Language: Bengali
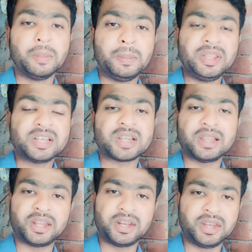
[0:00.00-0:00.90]
বিদেশ
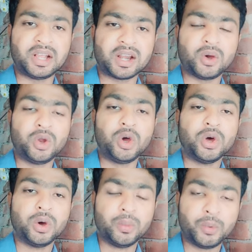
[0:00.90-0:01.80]
হালদারের ঠিকানা হলো
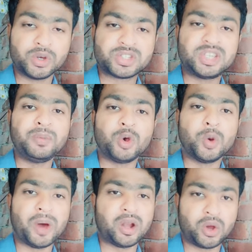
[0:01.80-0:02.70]
পশ্চিম
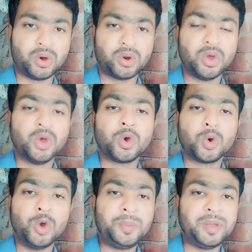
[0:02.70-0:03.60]
গোপালনগর
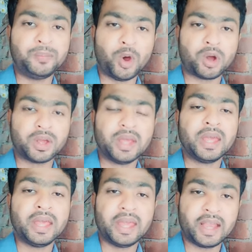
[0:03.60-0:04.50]
কুলপি ব্লক
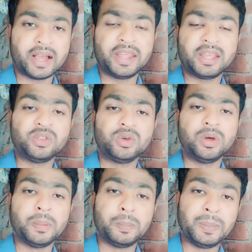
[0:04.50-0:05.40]
এখানে কিন্তু
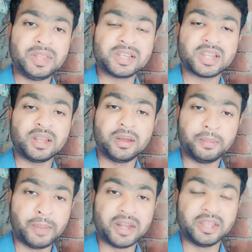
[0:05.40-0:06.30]
বিদেশের
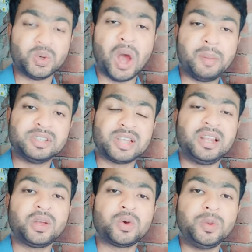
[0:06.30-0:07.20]
বাড়ি তো আপনি
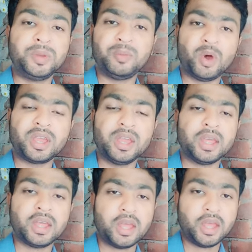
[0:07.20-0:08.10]
চাইলে কুলপি ব্লকে
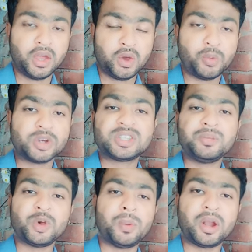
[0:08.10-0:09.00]
পশ্চিম
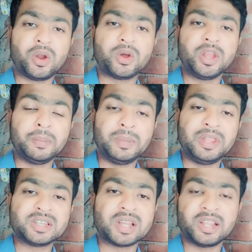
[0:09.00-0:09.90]
গোপালনগরে
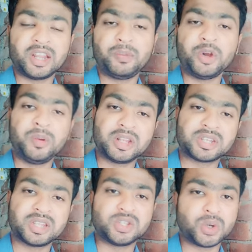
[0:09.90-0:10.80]
বিদেশ হালদারের পরিবারের
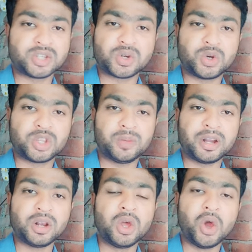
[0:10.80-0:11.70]
সাথে যোগাযোগ করতে
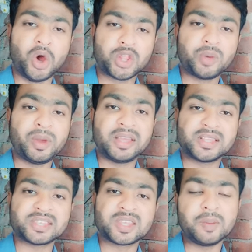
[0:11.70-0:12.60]
পারেন অথবা
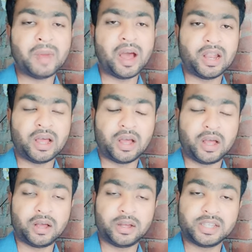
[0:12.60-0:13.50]
এসএসকেএম হাল
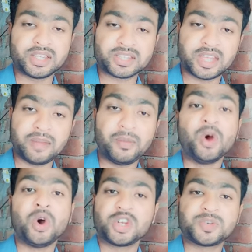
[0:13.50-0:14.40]
এসএসকেএম
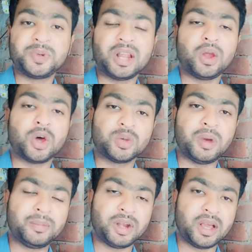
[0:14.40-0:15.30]
হসপিটাল অথবা
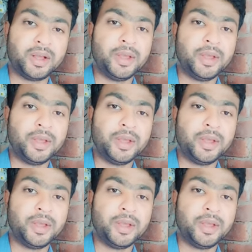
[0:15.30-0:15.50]
আপনারা